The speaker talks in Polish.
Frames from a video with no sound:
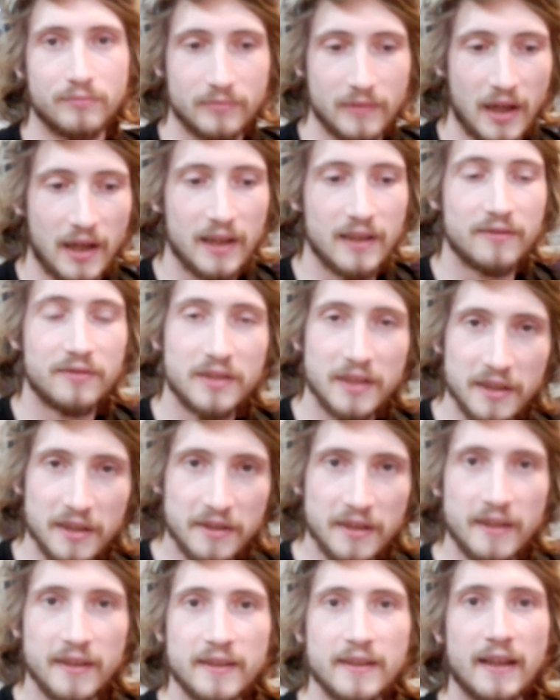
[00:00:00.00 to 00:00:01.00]
Ale
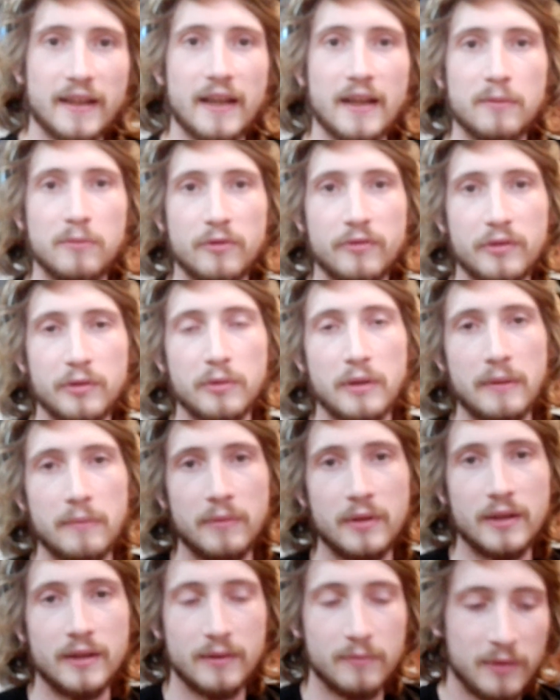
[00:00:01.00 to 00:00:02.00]
wcześniej, tak jak mówiłem,
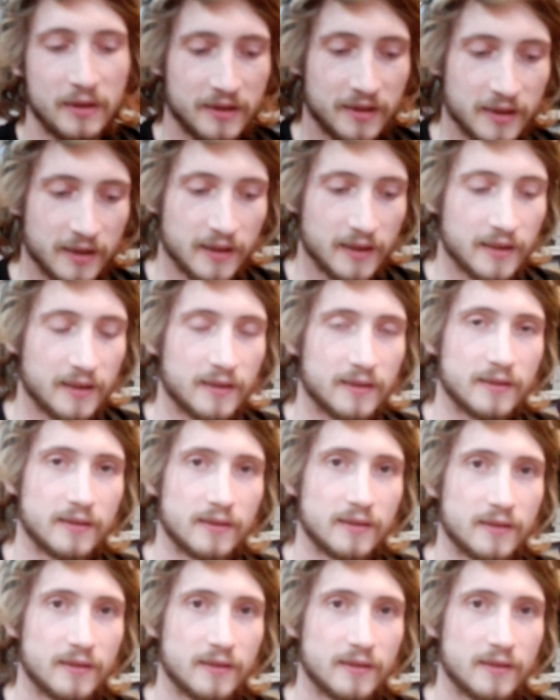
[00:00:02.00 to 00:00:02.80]
e, będzie